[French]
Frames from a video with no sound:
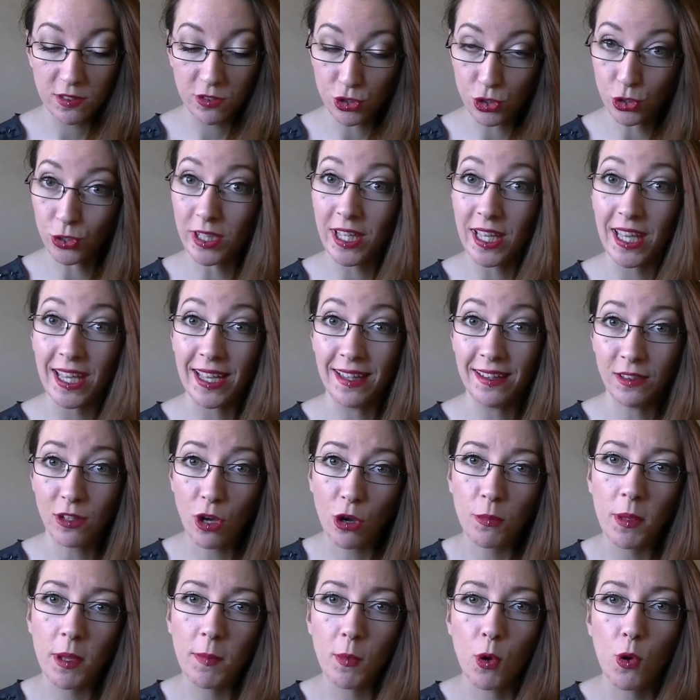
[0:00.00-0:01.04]
parce que j'en ai
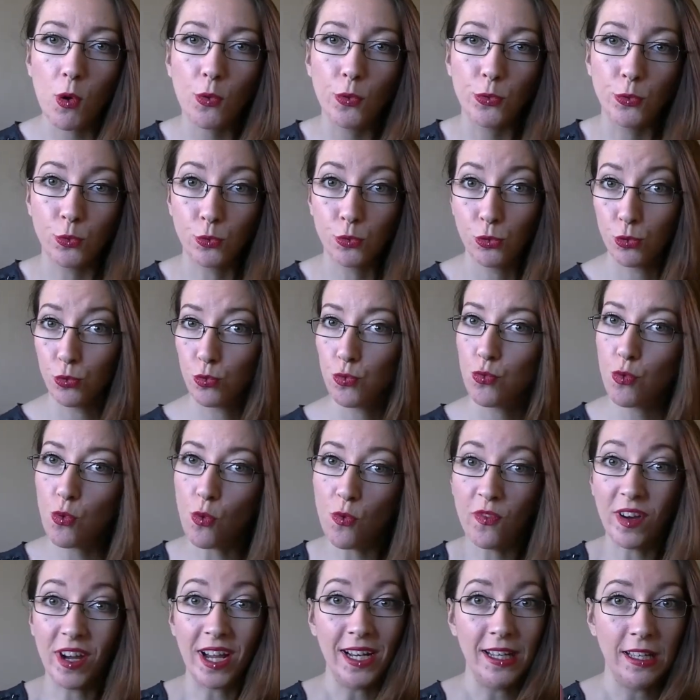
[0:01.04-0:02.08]
énormément, donc du coup
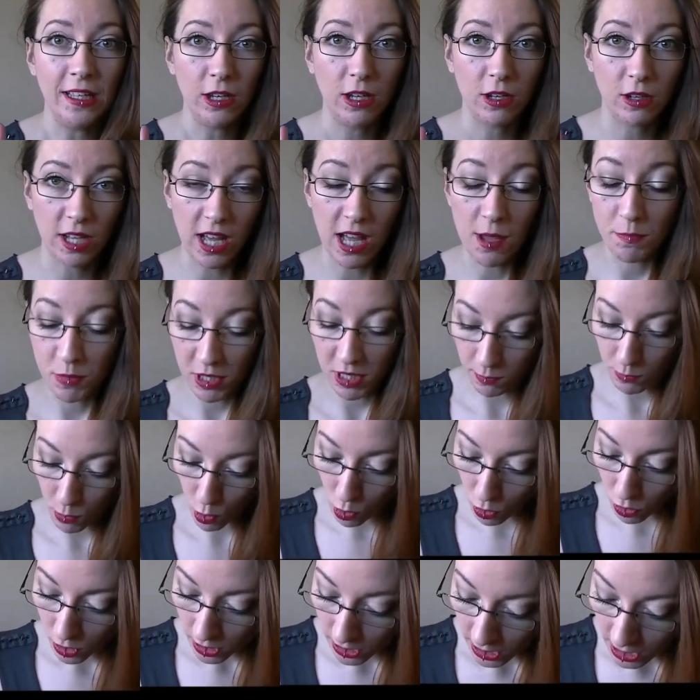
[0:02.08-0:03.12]
on va aller
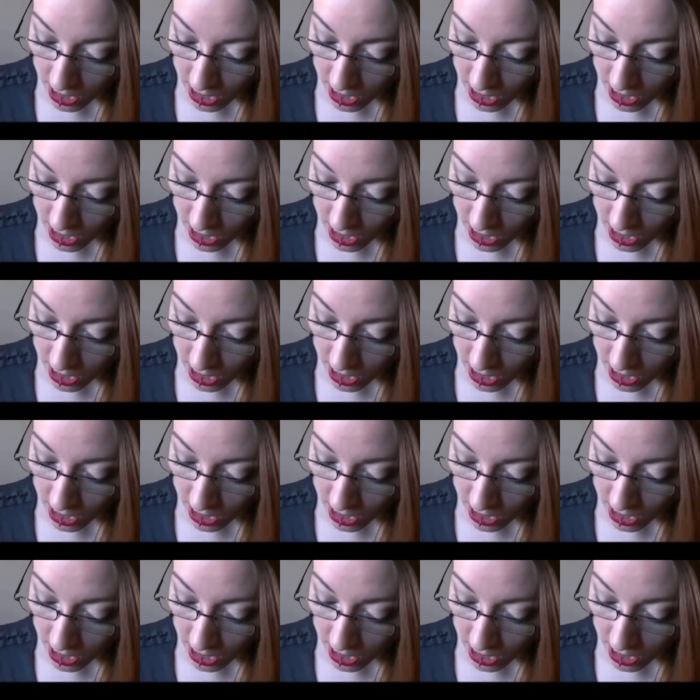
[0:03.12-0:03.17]
rapidement.